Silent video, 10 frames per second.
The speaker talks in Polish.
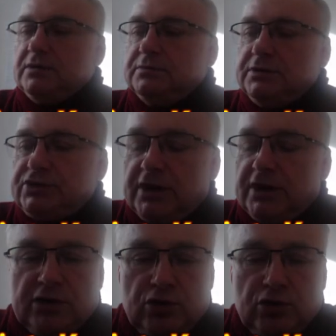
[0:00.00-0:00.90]

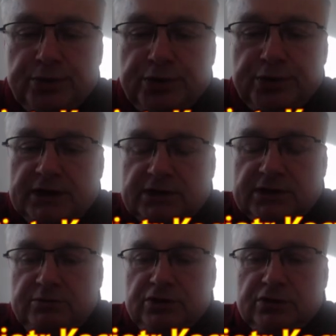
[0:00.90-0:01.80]
myślał,
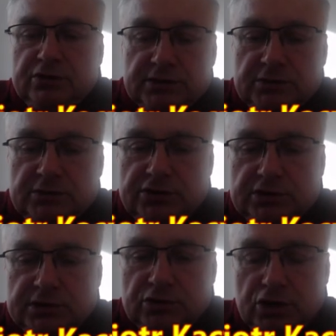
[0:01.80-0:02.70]
ponad minutę
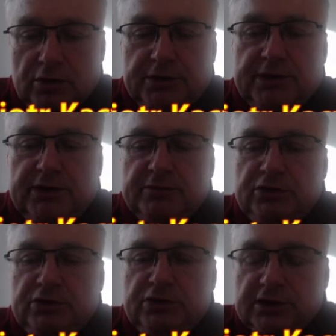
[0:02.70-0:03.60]
myślał. Ponad
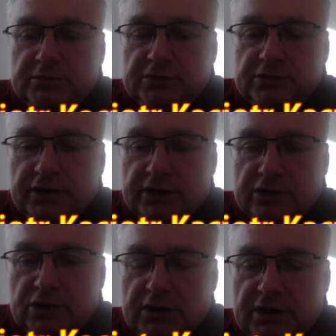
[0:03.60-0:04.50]
minutę myślał,